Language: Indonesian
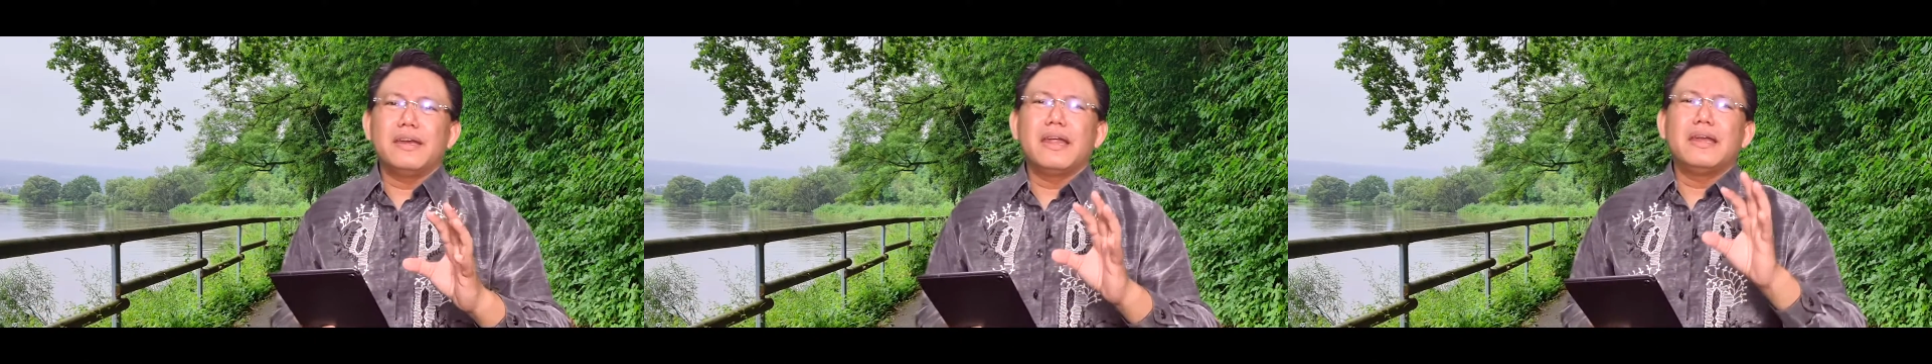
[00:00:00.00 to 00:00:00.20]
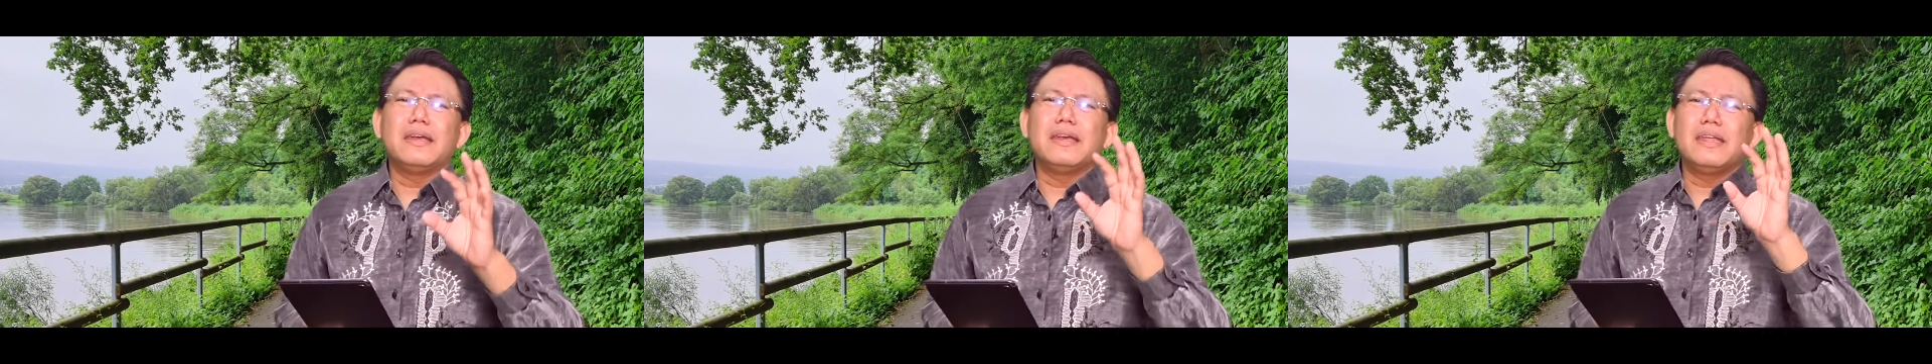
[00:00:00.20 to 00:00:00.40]

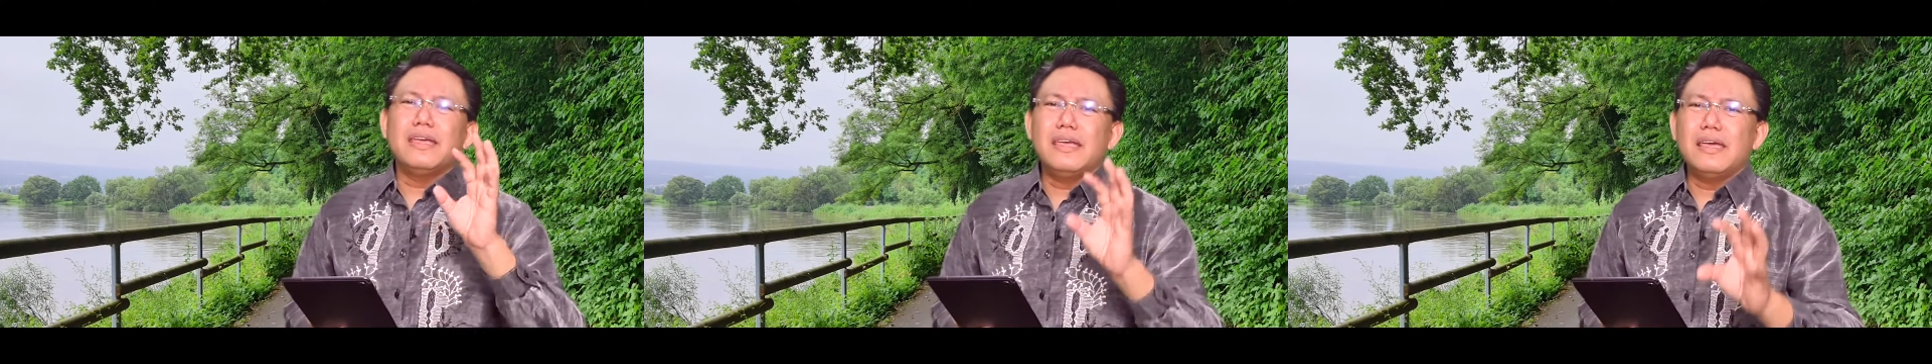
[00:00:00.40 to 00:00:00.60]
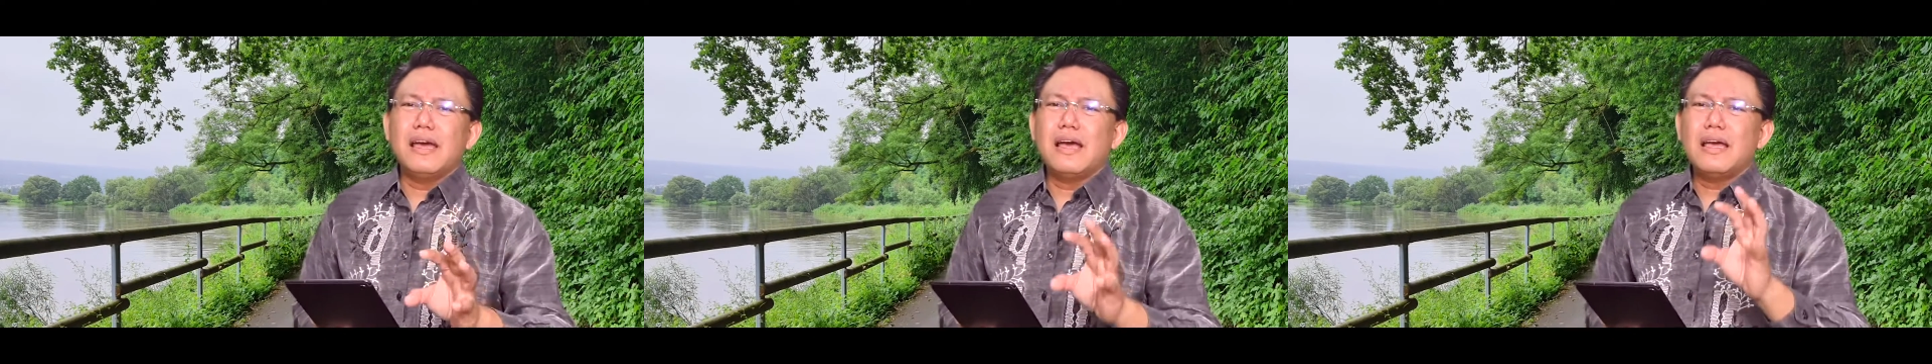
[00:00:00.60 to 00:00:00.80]
dan
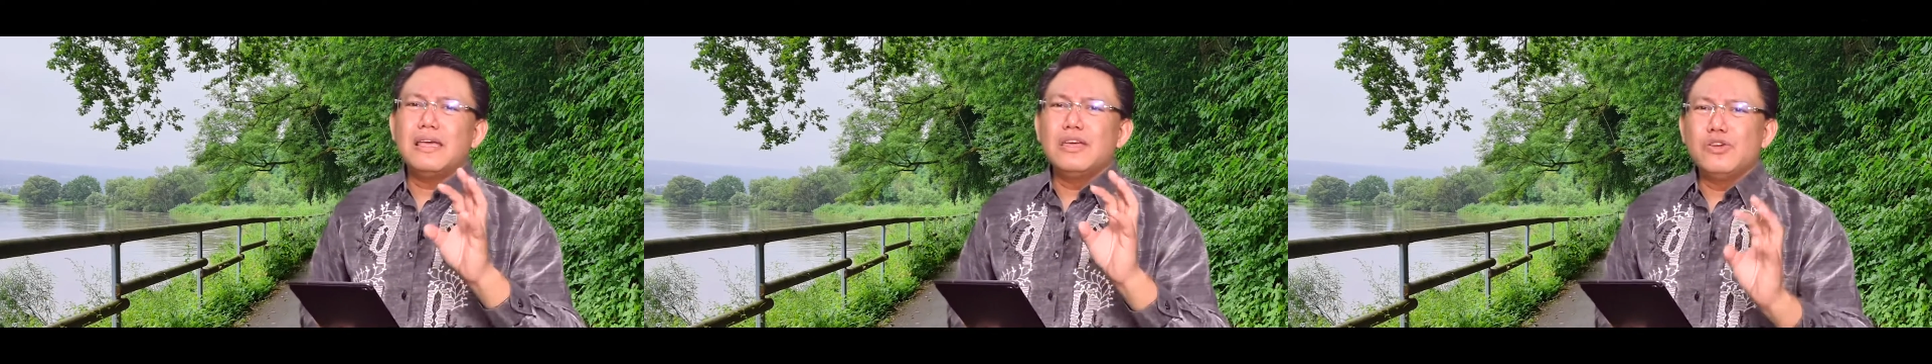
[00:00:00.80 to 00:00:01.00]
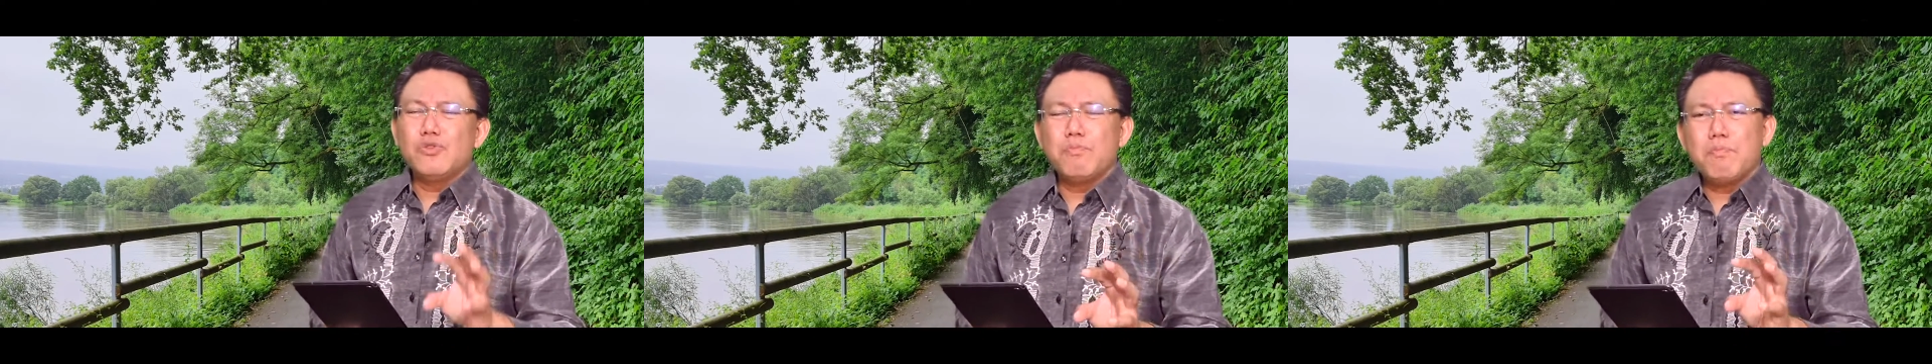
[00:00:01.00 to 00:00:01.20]
dia
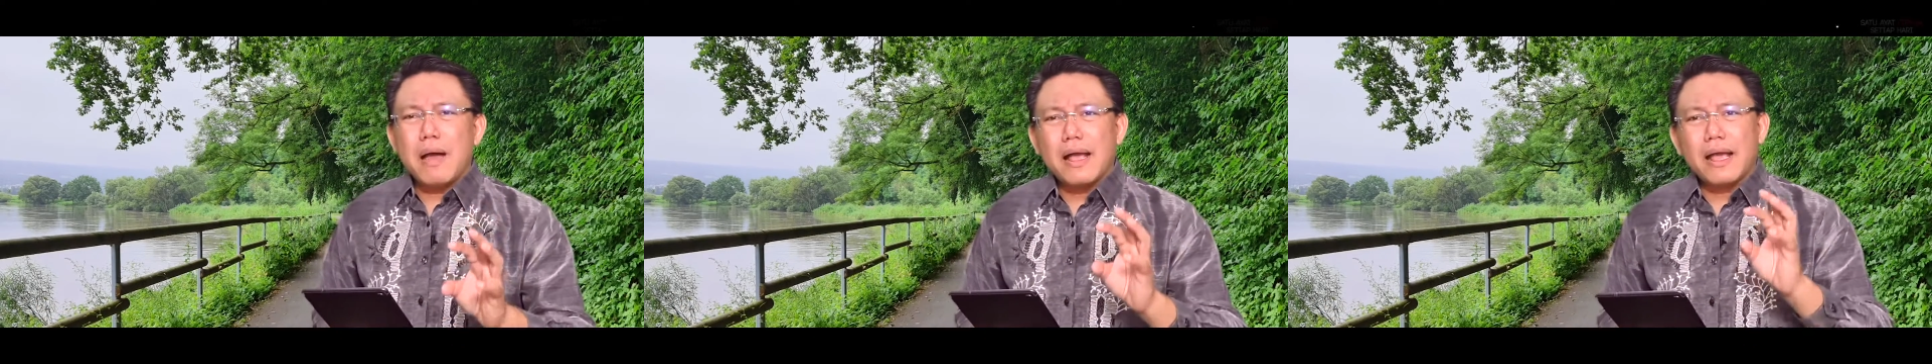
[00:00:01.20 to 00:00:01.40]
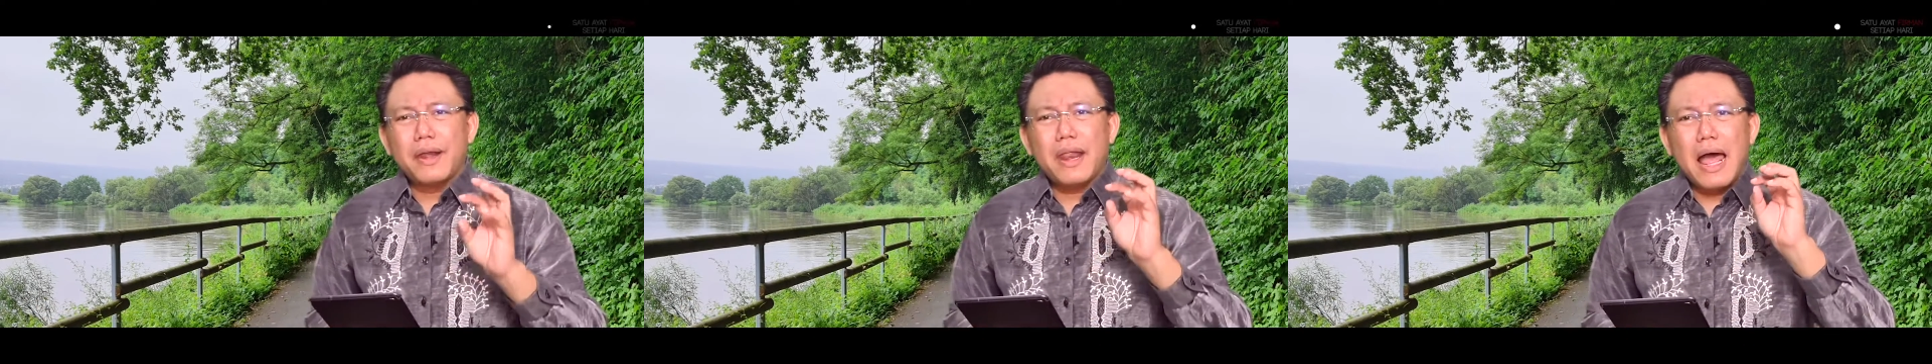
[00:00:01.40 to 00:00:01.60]
hidup
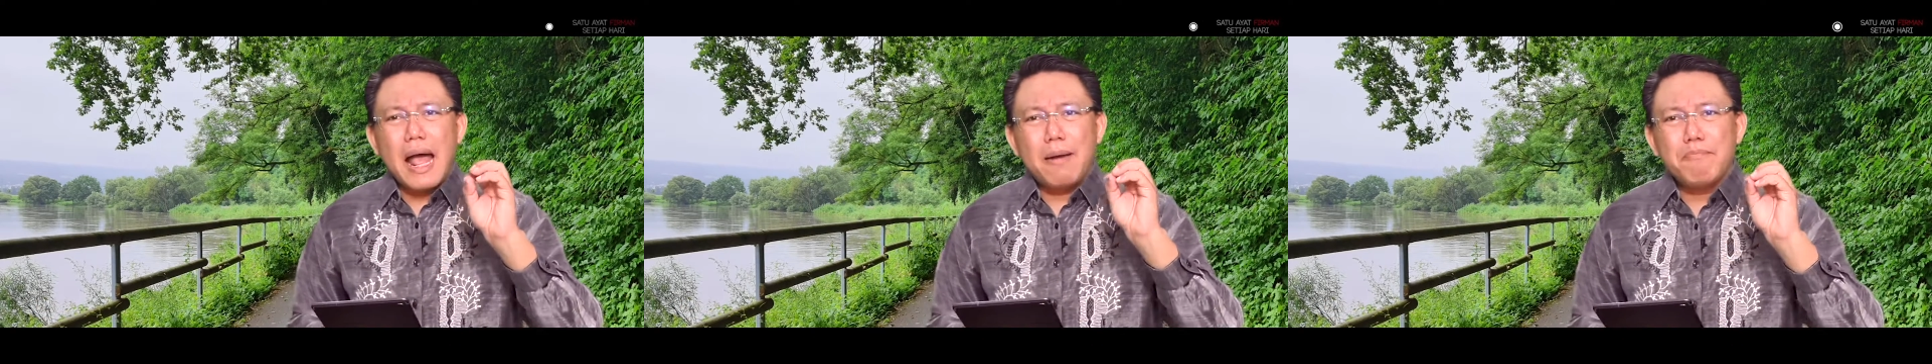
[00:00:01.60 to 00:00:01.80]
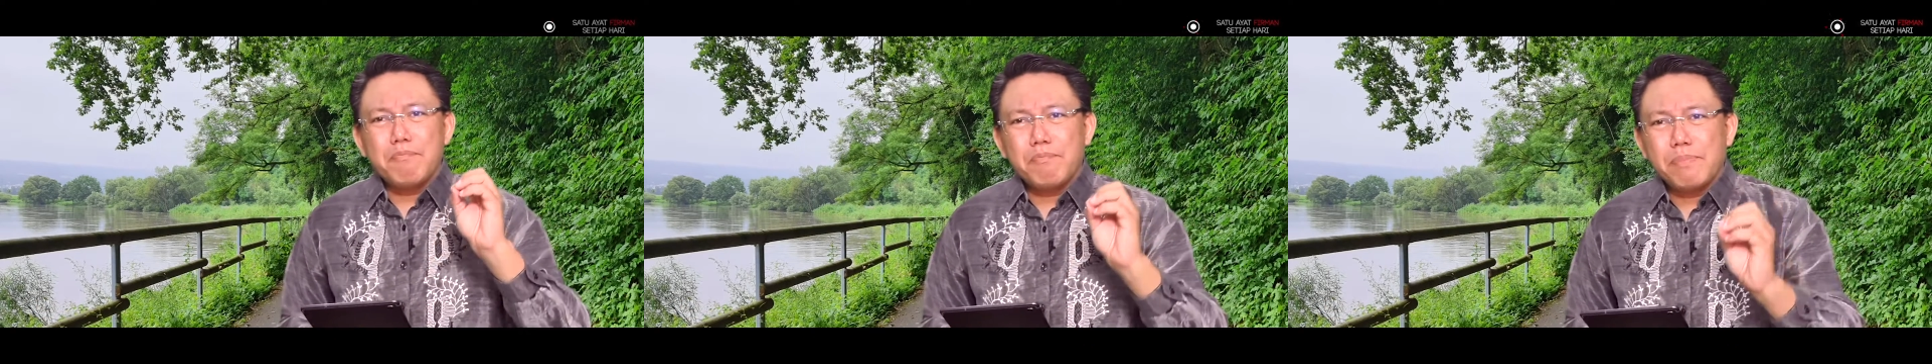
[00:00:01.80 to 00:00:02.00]
bahkan
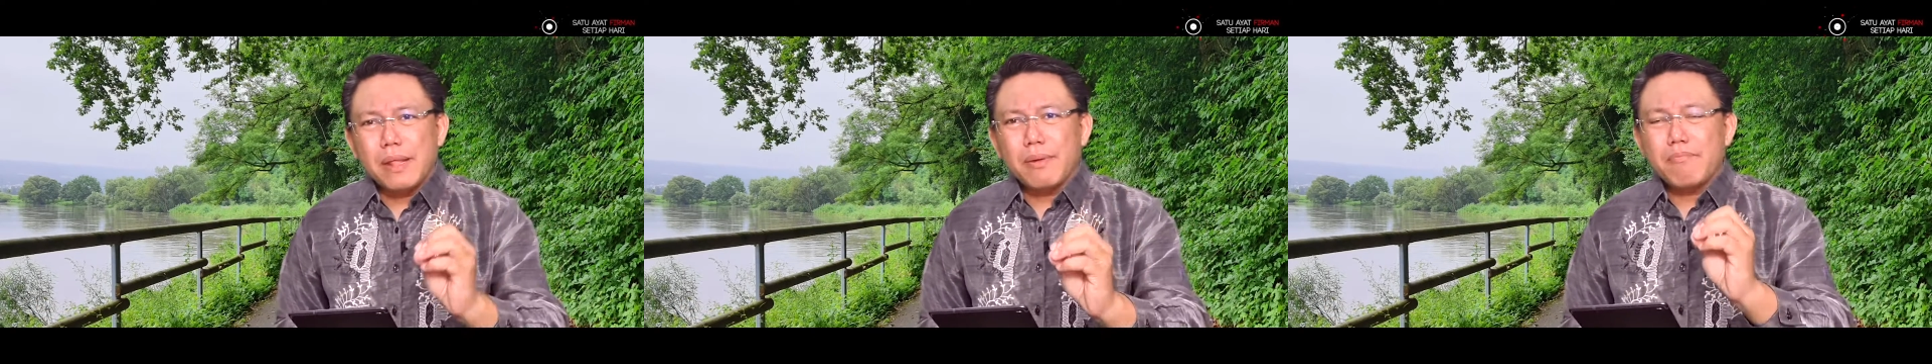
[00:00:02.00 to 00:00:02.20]
hampir